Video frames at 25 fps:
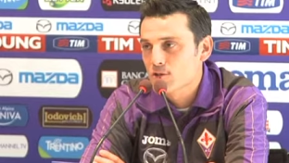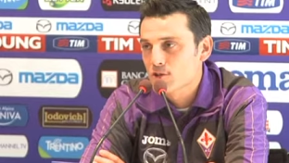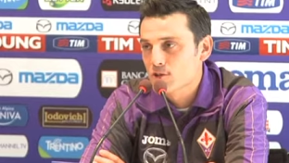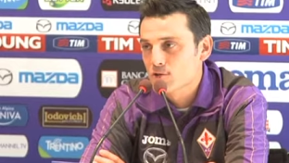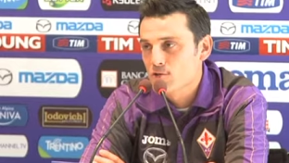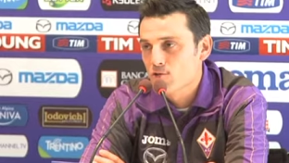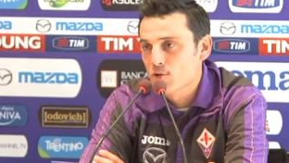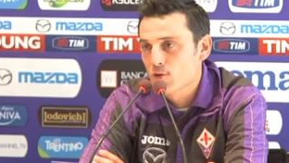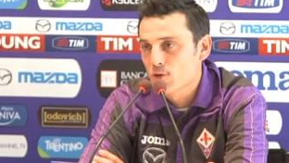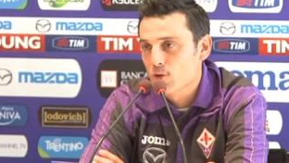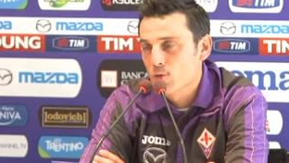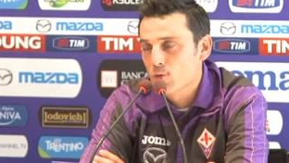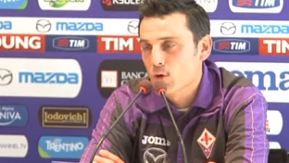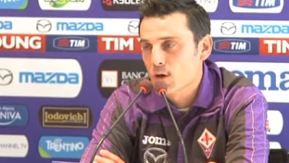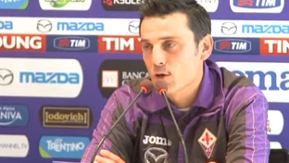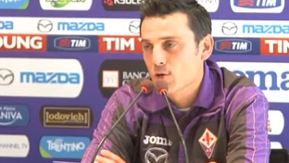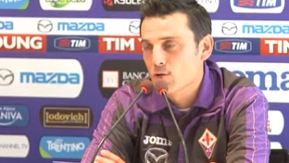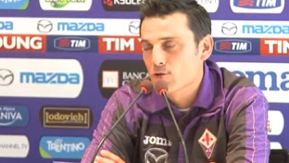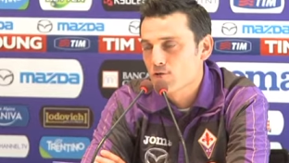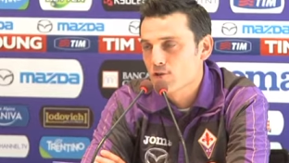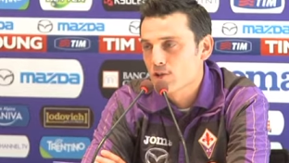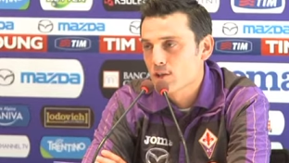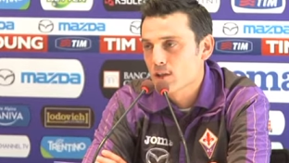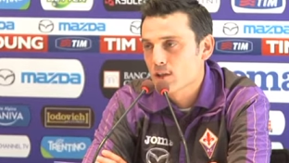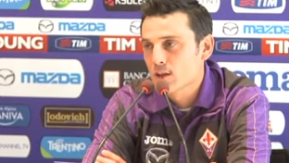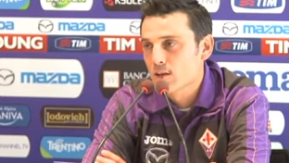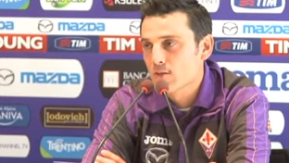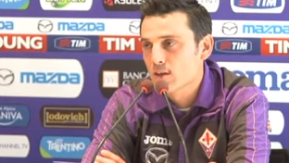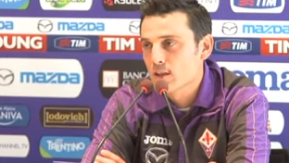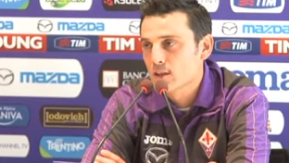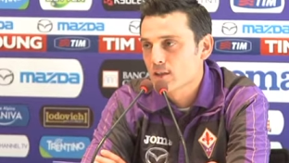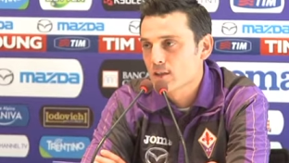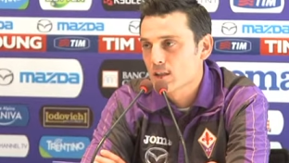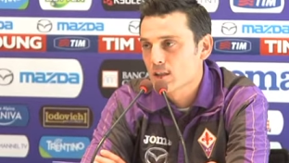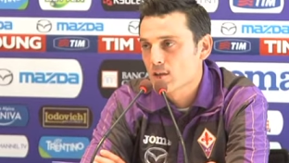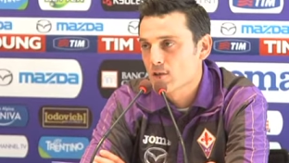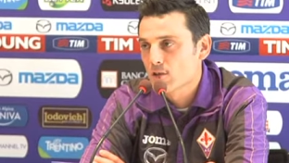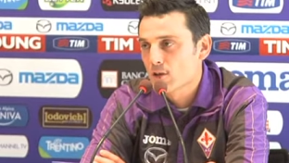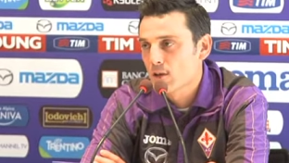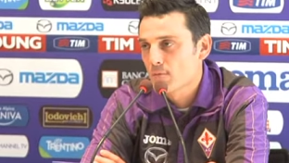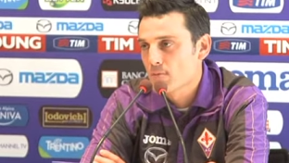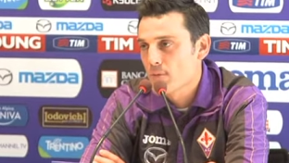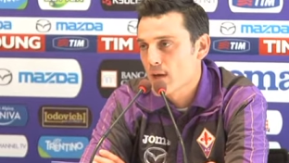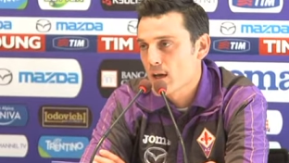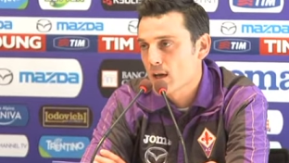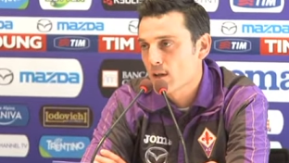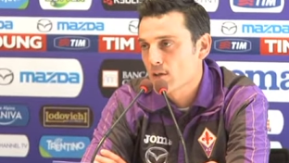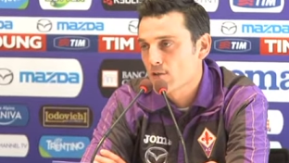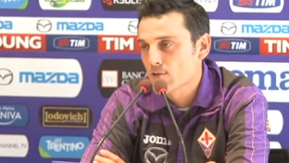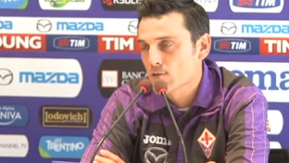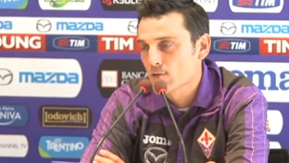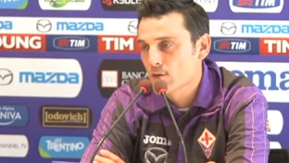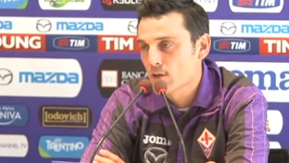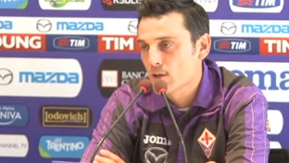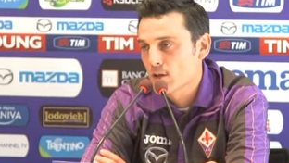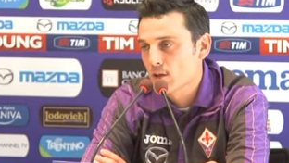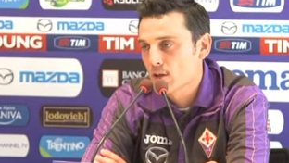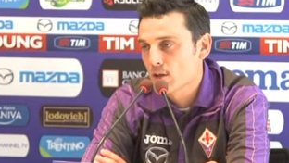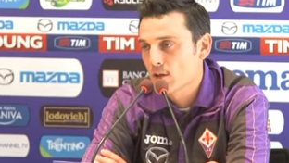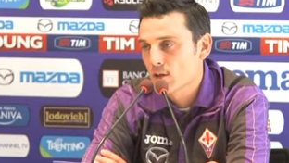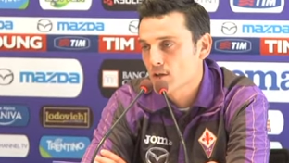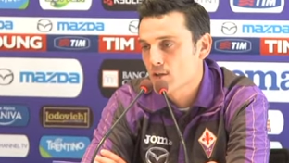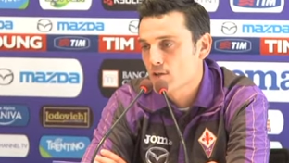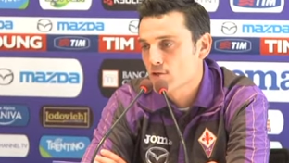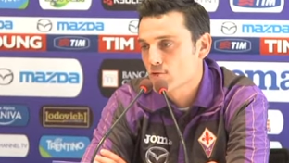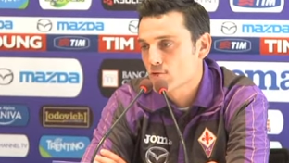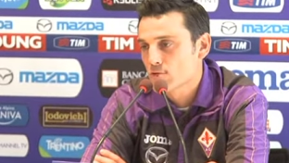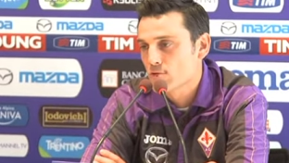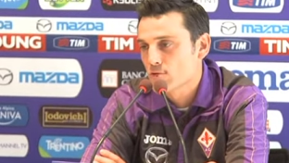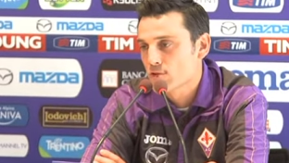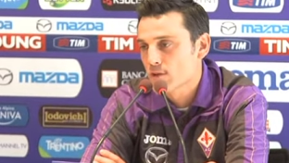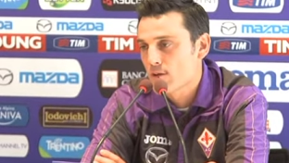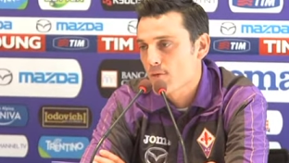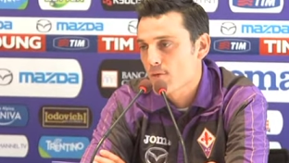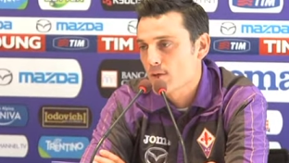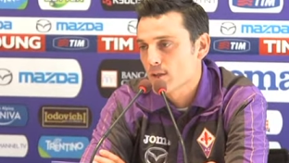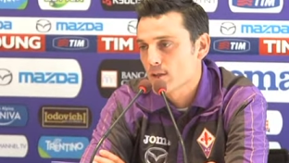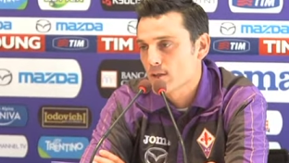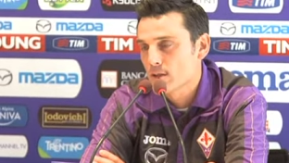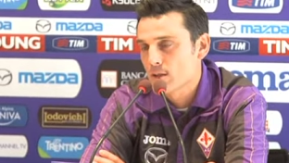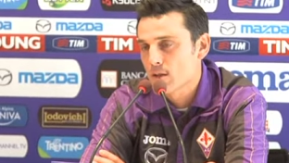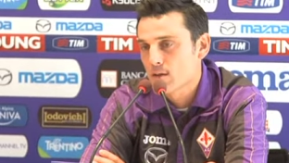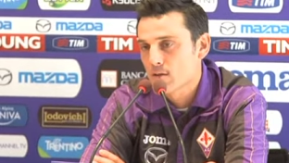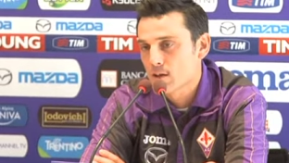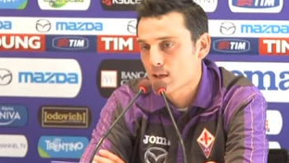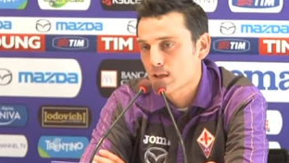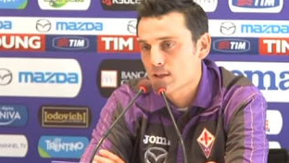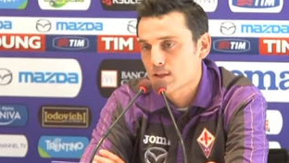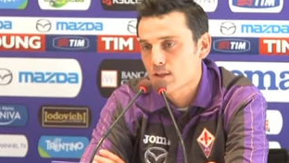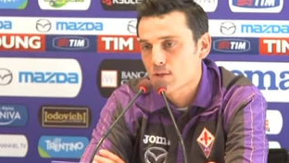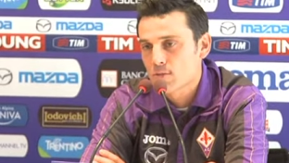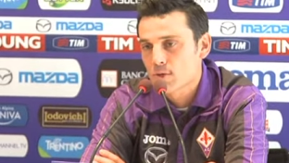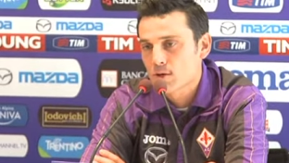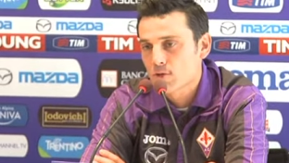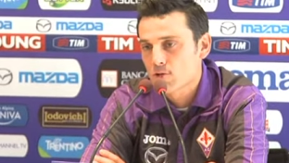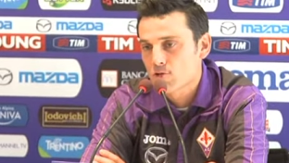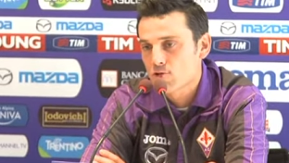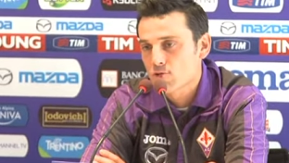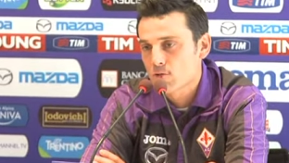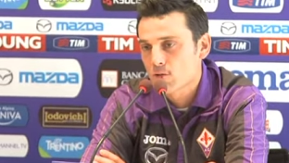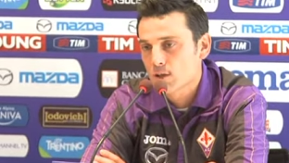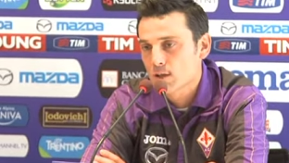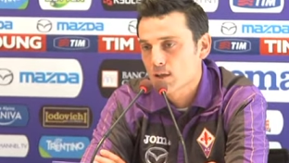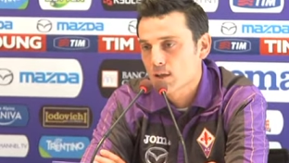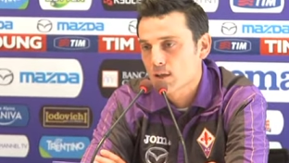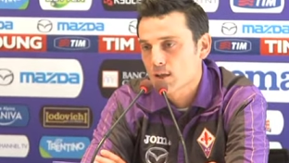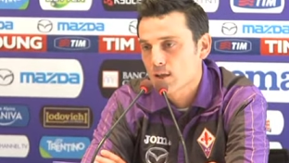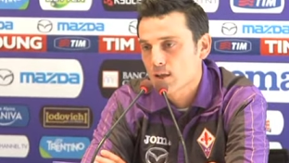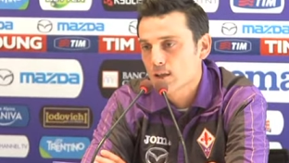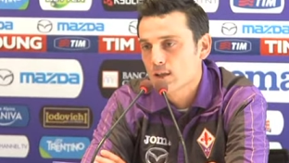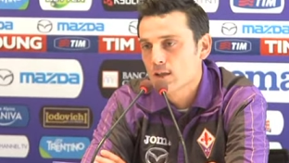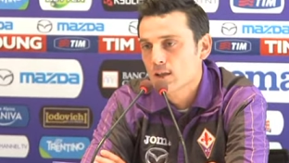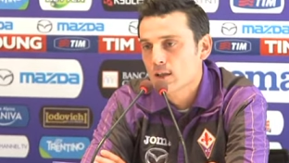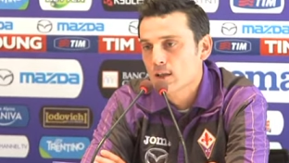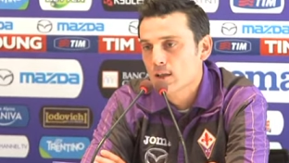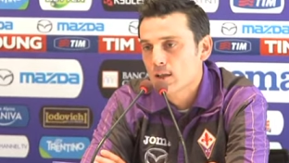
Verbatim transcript: stagione, qualcosina davanti hanno cambiato ed esclusivamente davanti, ma è una squadra che,